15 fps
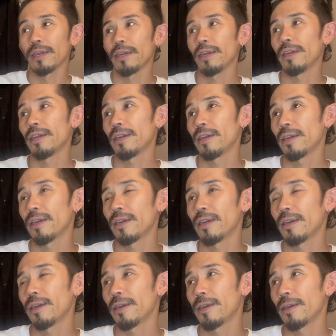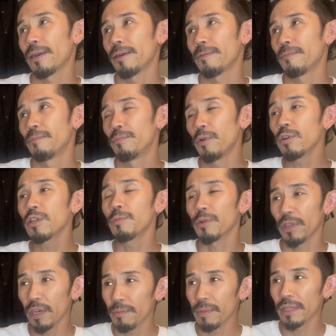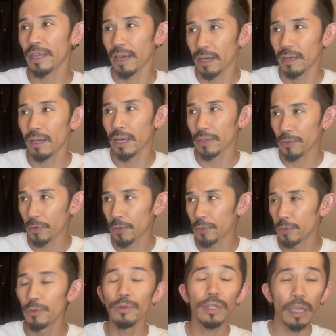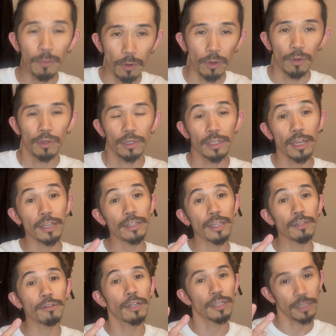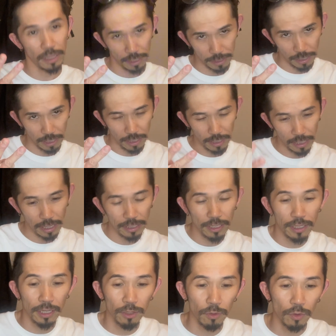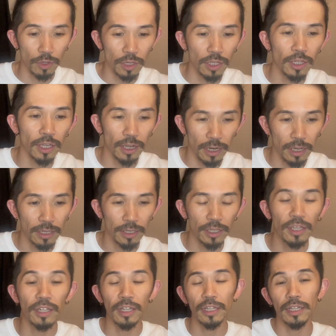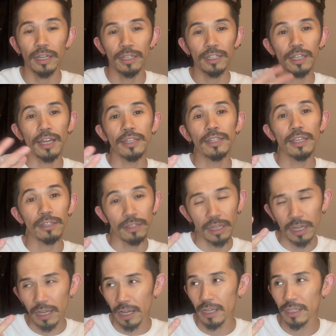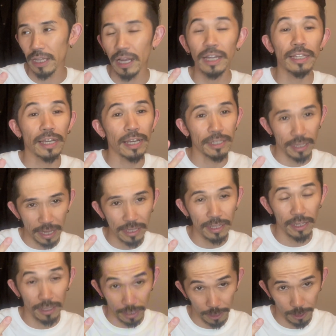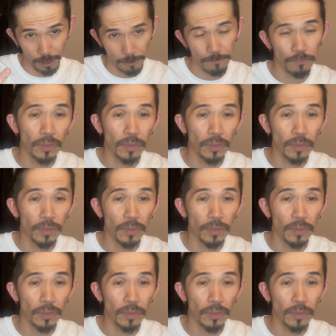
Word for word: えー、僕もね、まだ、あの、言うても3年ぐらいじゃないですか。風さんのこと知ってから、好きになってから3年、たか、たかだか3年です。